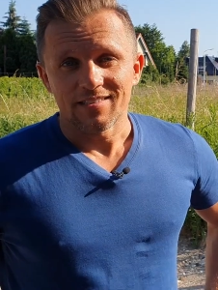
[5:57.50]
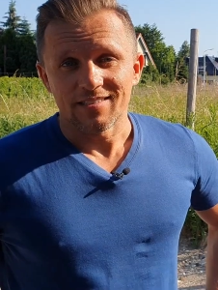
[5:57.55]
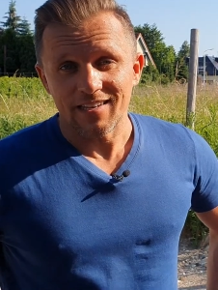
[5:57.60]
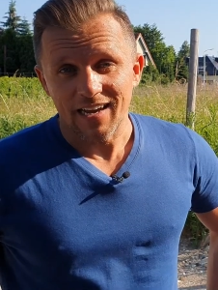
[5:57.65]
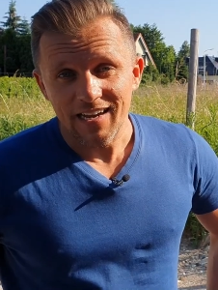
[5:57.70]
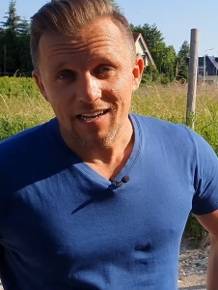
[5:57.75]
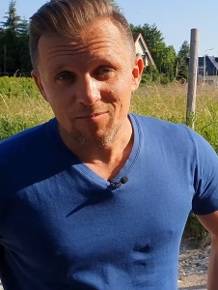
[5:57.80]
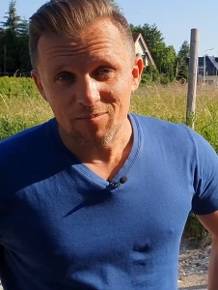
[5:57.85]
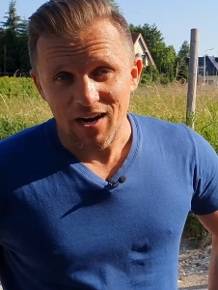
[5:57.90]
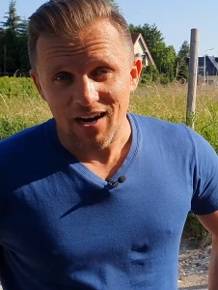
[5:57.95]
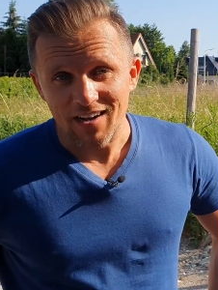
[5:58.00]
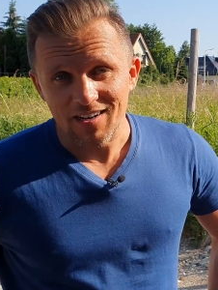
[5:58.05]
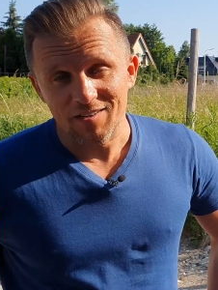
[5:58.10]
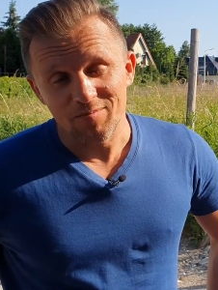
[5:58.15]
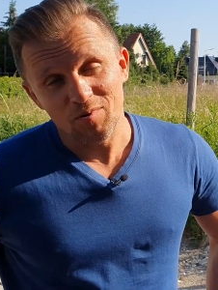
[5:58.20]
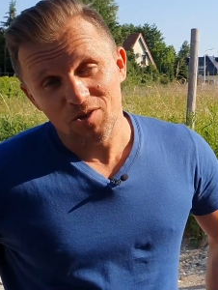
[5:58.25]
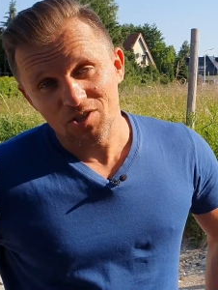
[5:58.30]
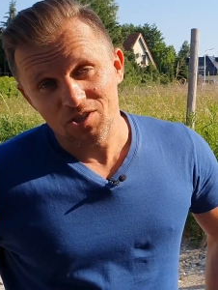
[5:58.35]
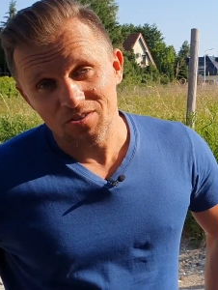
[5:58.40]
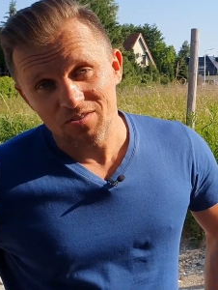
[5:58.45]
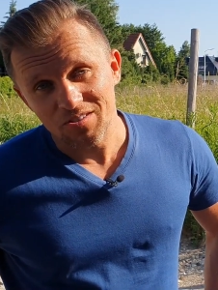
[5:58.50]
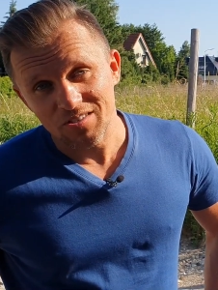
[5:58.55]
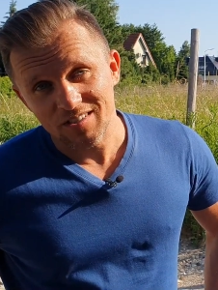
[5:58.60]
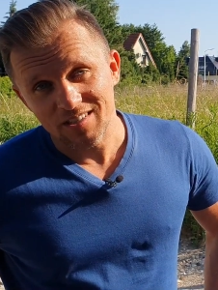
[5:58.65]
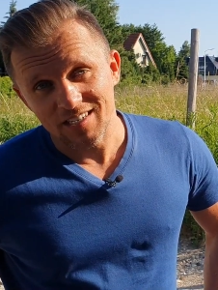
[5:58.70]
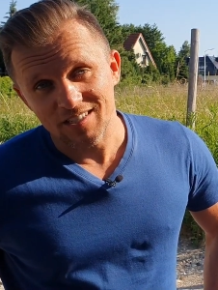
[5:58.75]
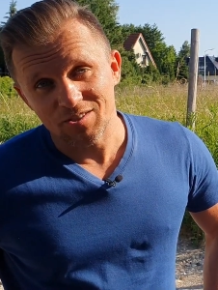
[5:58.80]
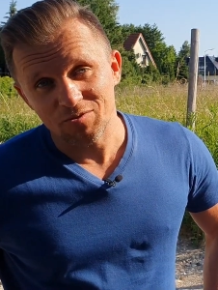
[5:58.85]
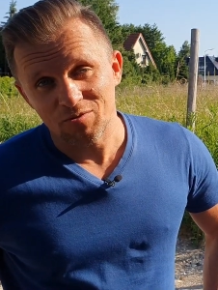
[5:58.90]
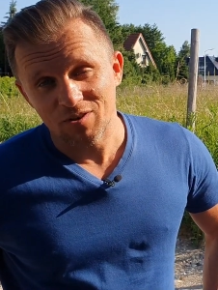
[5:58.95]
Za jej brak może on
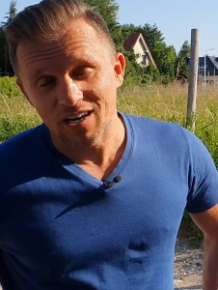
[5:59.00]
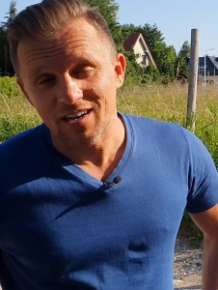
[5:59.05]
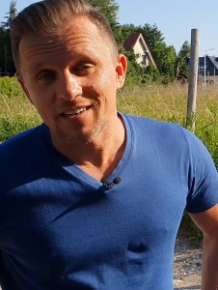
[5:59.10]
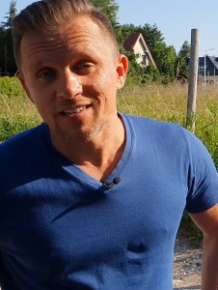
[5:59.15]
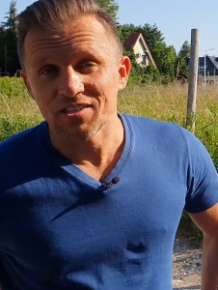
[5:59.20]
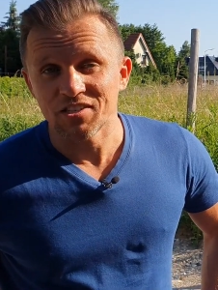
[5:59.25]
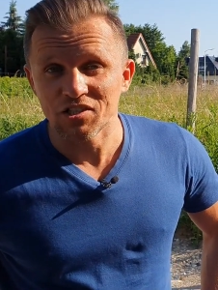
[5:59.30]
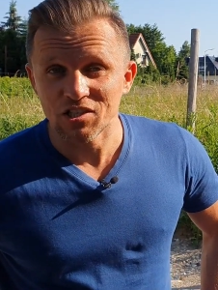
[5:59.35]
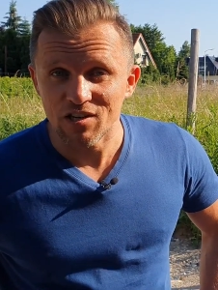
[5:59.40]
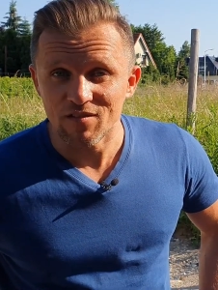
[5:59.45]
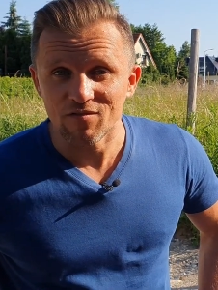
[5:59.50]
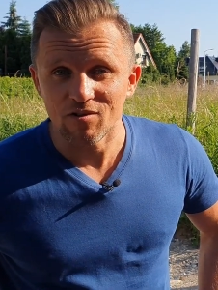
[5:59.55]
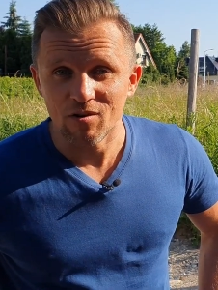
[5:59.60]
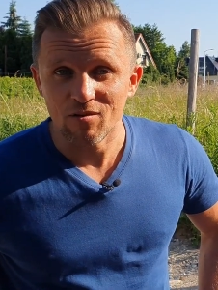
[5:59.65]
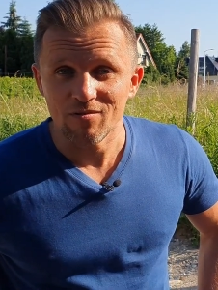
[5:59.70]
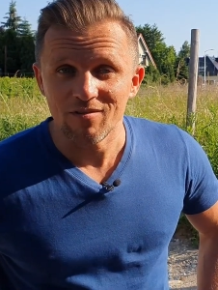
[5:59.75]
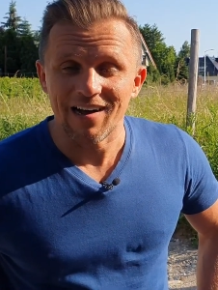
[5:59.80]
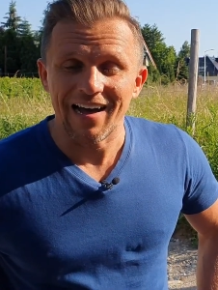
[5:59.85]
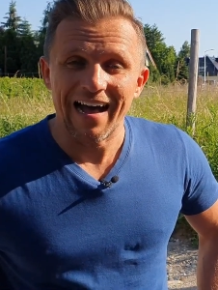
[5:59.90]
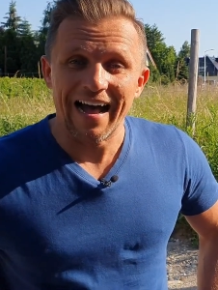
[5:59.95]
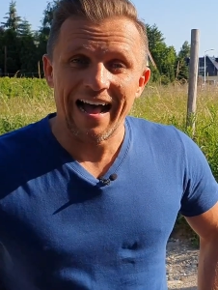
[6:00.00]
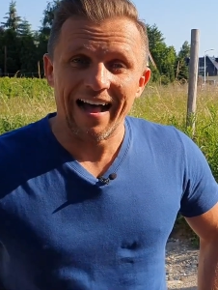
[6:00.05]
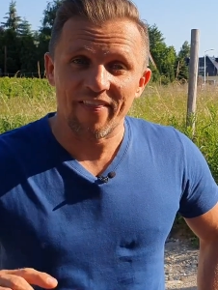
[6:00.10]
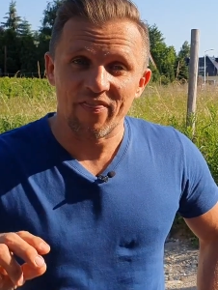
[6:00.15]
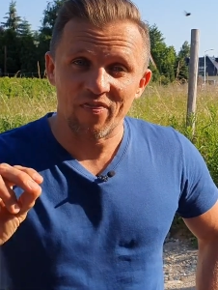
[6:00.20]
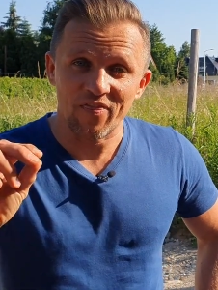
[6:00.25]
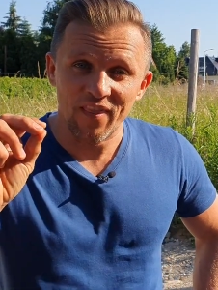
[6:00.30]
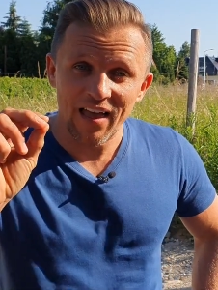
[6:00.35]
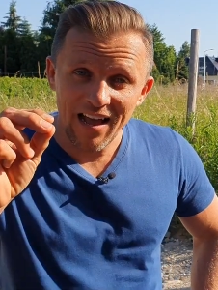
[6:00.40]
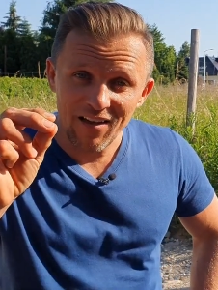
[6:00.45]
zostać ukarany grzywną, a
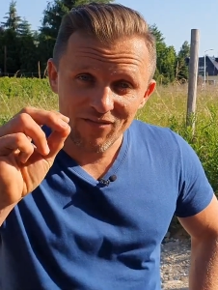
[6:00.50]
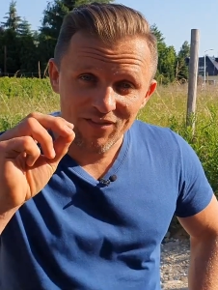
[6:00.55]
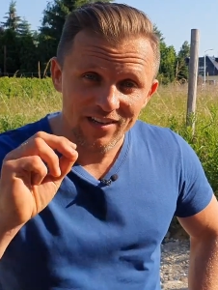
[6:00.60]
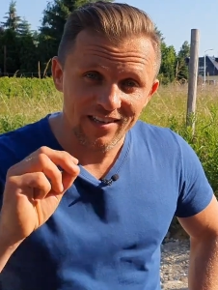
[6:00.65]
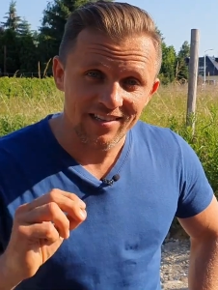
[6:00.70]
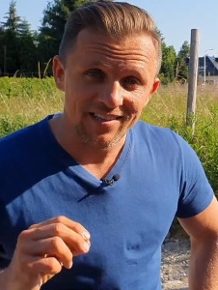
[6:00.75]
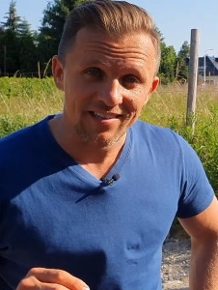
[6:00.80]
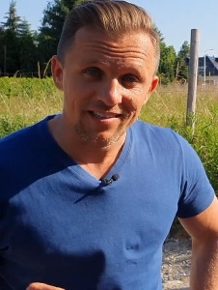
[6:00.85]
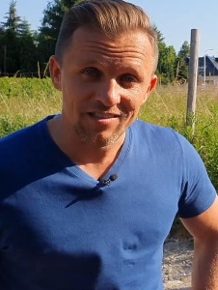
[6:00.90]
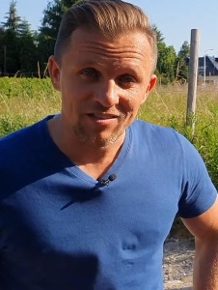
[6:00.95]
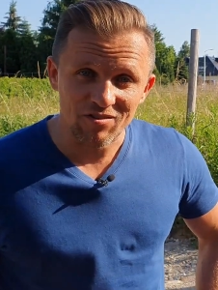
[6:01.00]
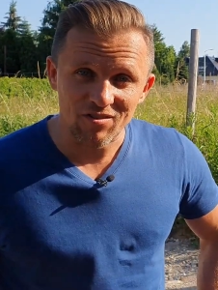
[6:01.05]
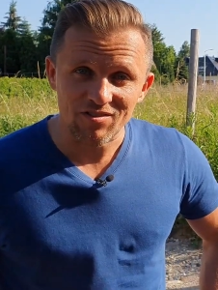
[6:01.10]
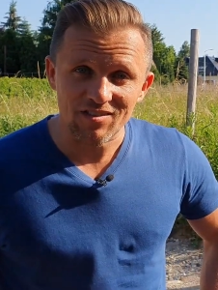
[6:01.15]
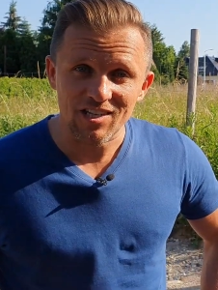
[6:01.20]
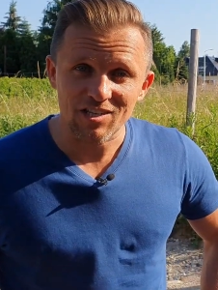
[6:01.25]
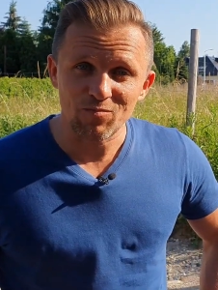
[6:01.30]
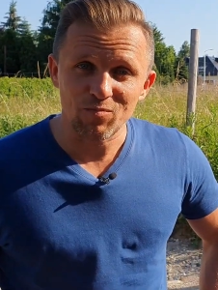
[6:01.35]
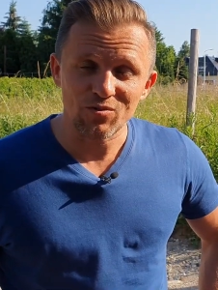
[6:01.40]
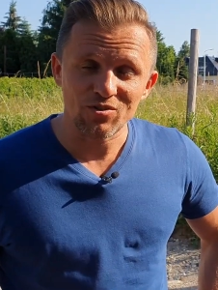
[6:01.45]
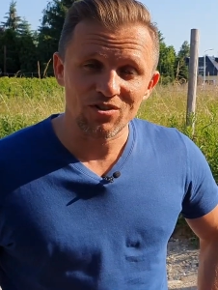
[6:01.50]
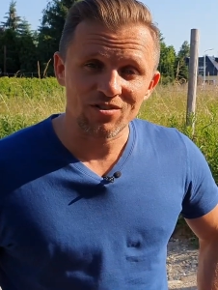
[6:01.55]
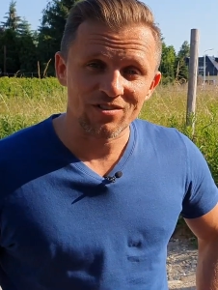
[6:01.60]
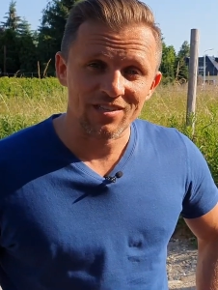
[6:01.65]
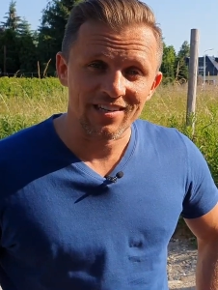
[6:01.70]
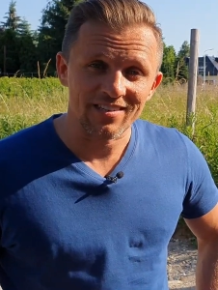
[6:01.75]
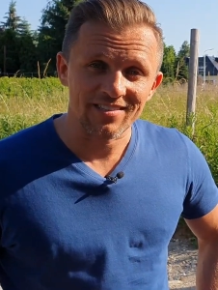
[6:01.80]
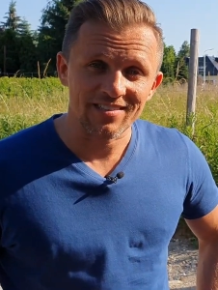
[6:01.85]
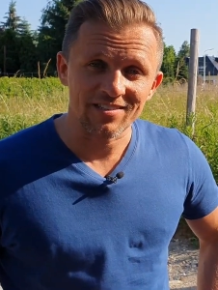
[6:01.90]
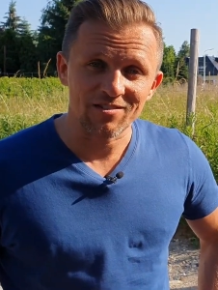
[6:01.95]
nawet zostać
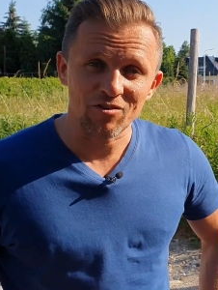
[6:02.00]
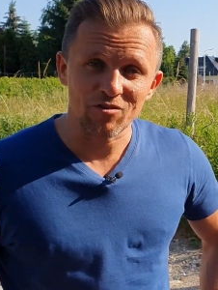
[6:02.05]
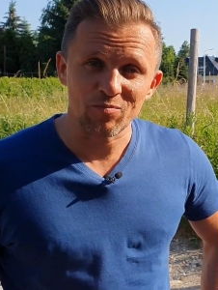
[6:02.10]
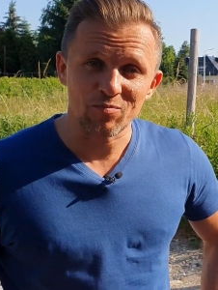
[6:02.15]
pociągnięty do